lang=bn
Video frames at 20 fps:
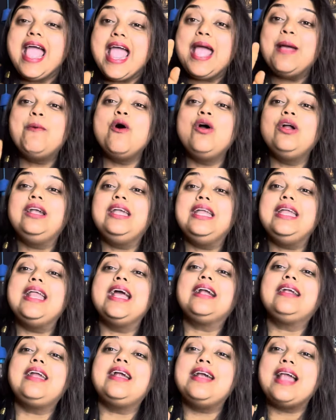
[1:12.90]
এবং
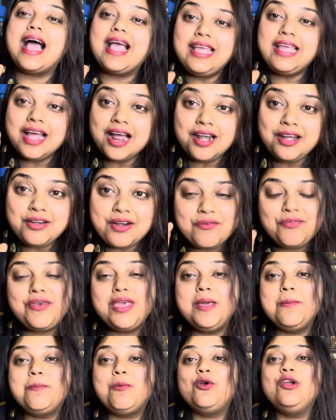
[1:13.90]
ডিরেক্টর রাইহান
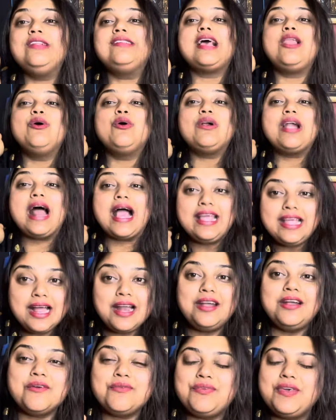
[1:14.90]
রফি পরিচালক
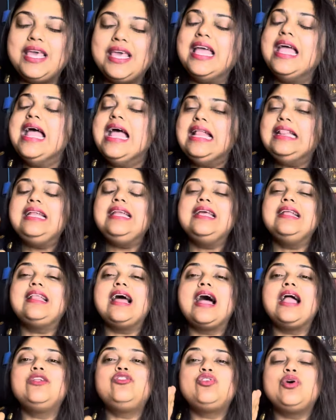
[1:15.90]
রাইহান রফি তিনি
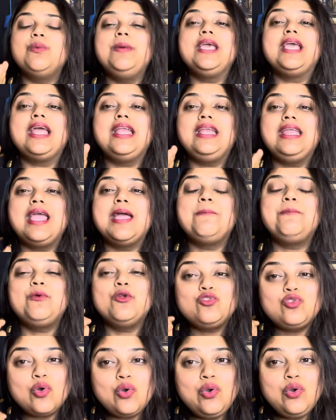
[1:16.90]
তার ছবিকে নিয়ে
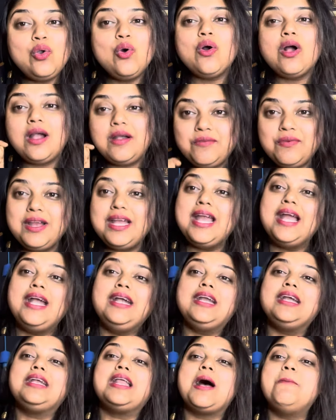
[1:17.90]
প্রচণ্ড কনফিডেন্ট
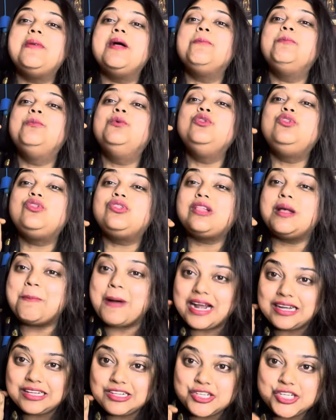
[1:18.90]
এটা আমরা বুঝতে
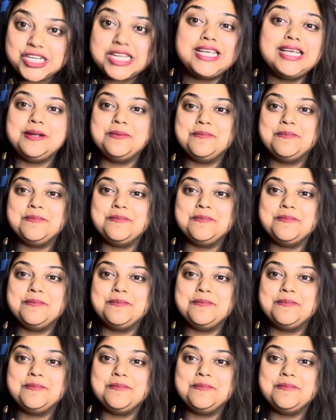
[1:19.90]
পারছি